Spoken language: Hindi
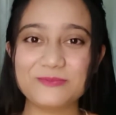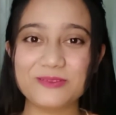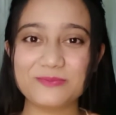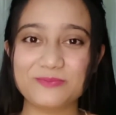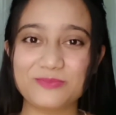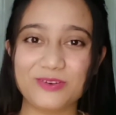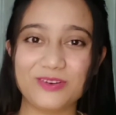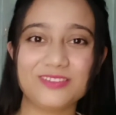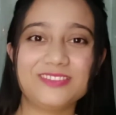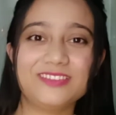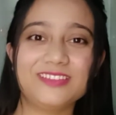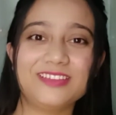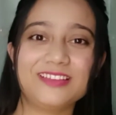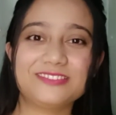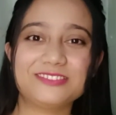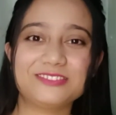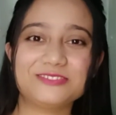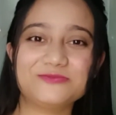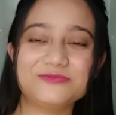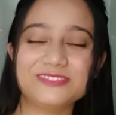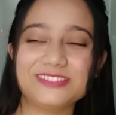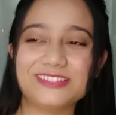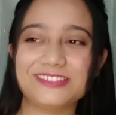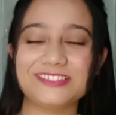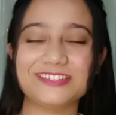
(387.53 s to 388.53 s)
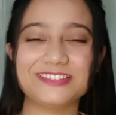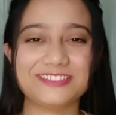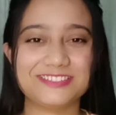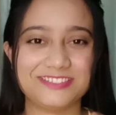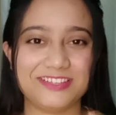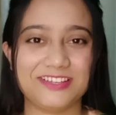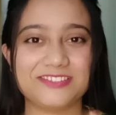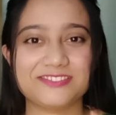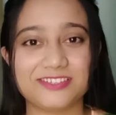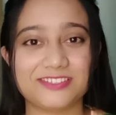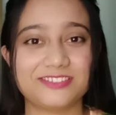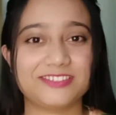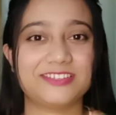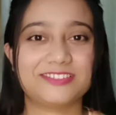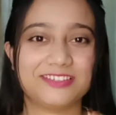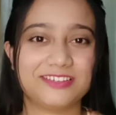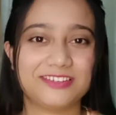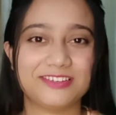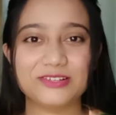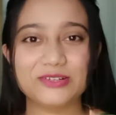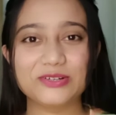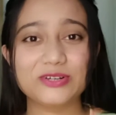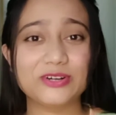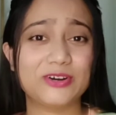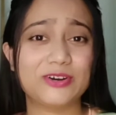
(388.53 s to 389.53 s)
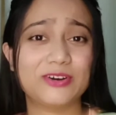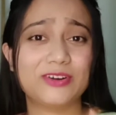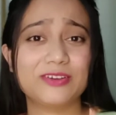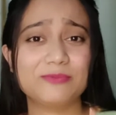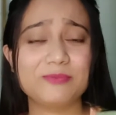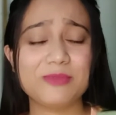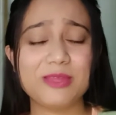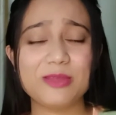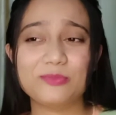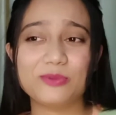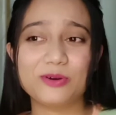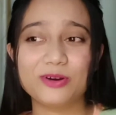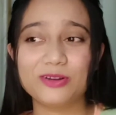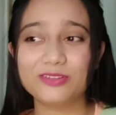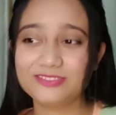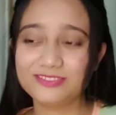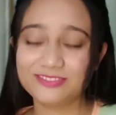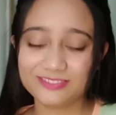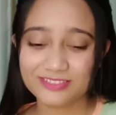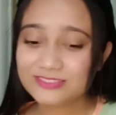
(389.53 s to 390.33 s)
बहुत एकदम एनर्जी आ जाता था और मैं बहुत